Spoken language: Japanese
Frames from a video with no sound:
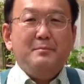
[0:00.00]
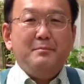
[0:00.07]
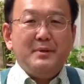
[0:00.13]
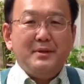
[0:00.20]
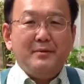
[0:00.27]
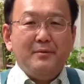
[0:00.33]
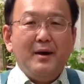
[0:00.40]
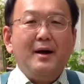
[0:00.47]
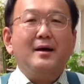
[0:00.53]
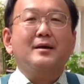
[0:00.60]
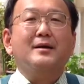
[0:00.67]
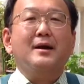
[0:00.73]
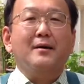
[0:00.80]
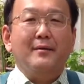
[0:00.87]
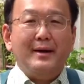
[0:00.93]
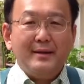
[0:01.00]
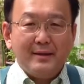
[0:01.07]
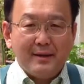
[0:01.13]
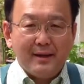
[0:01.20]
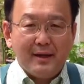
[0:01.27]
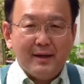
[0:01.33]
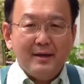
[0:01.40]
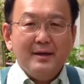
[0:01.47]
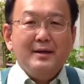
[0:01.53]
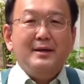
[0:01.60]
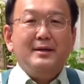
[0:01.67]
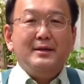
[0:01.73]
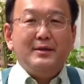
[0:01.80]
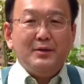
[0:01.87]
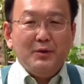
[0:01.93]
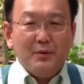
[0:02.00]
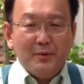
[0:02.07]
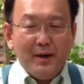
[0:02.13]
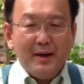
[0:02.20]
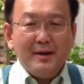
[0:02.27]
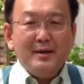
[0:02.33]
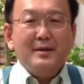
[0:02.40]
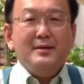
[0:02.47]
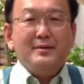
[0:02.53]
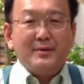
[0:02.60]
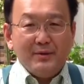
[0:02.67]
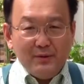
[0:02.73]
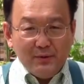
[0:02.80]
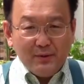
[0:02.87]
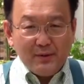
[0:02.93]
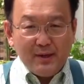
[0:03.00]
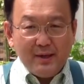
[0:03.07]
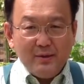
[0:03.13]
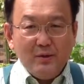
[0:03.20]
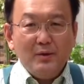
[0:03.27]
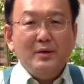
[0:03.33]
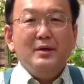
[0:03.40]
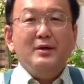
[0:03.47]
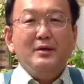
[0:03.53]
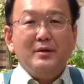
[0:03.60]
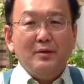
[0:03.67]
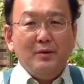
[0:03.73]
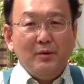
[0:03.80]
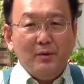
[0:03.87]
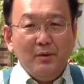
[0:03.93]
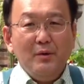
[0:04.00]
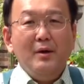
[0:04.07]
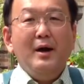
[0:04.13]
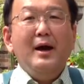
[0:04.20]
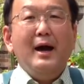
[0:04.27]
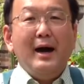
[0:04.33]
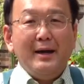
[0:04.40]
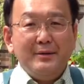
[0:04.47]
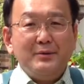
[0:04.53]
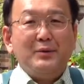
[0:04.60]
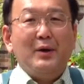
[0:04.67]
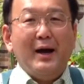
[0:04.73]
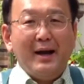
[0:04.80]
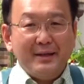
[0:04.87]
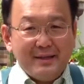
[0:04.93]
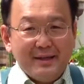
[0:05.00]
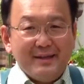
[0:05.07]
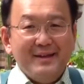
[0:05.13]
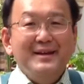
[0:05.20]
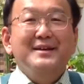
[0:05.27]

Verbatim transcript: 水は乾いたら肥料は水溶性の肥料を春と秋